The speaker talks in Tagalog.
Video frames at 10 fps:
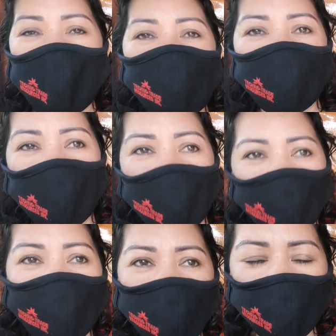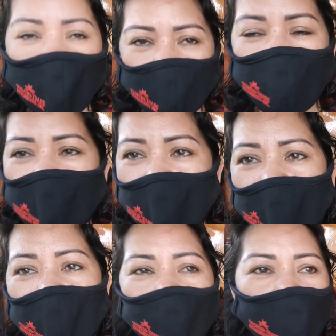namin na
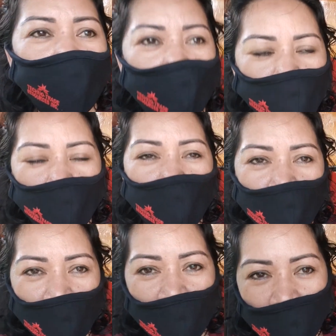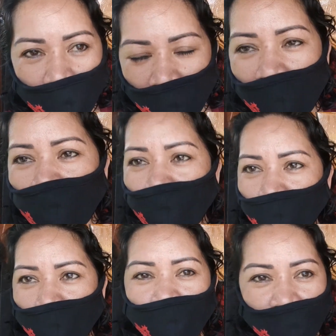kung ano
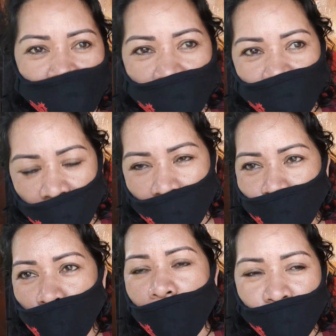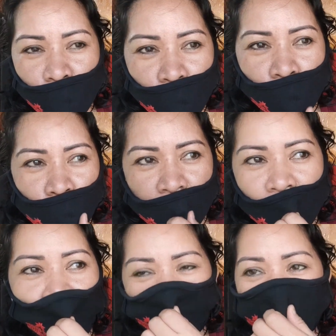yung isi-save mo ngayon, yun yung
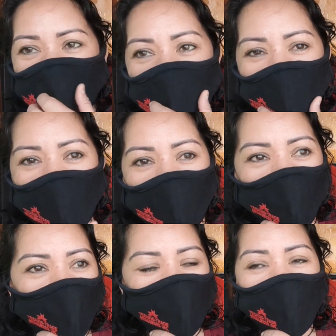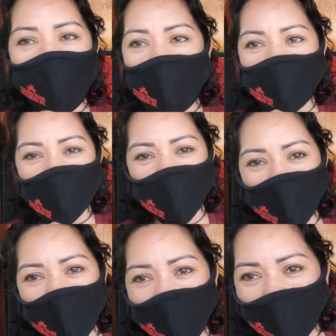itatayo mo bukas.
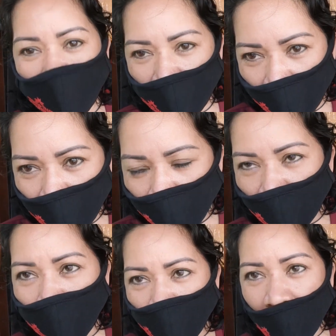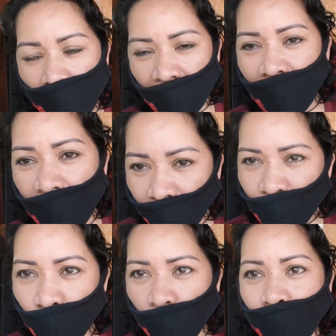Kaya pinogdama
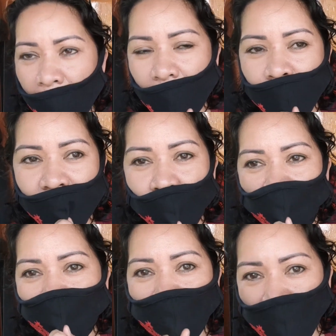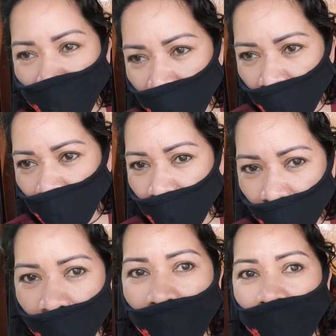natin yon para mas maintindihan
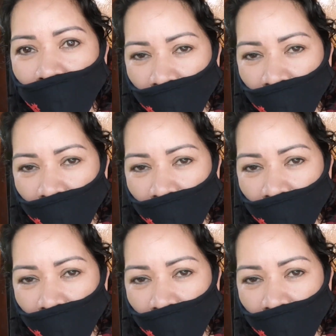nila